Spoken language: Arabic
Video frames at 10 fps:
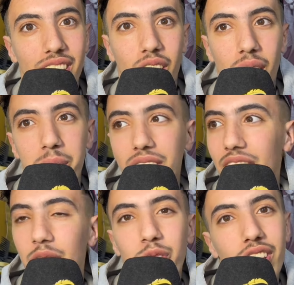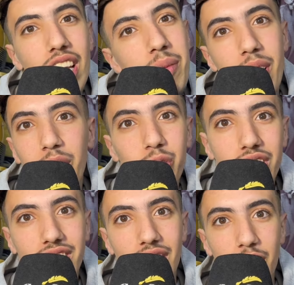اما التليفون كاين اللي ما عندوش
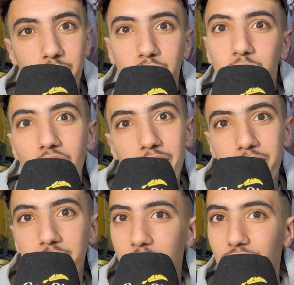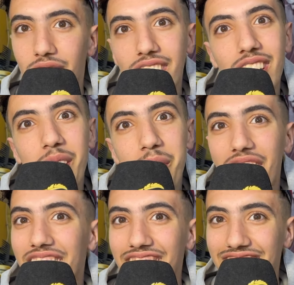التليفون شكون غيفيقو هذا
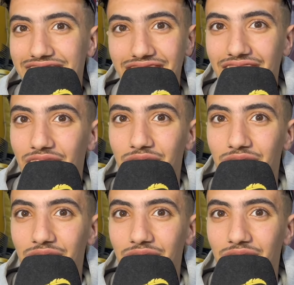كيبقى ناعس الخا